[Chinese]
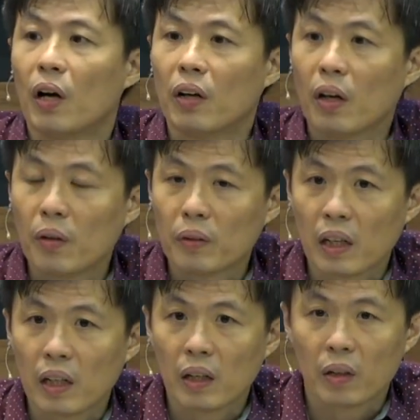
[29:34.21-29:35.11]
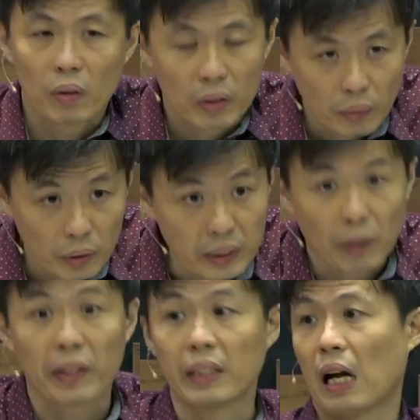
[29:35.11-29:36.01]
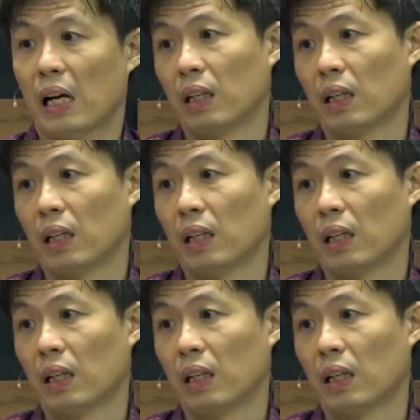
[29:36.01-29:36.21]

然后呢，我教给他，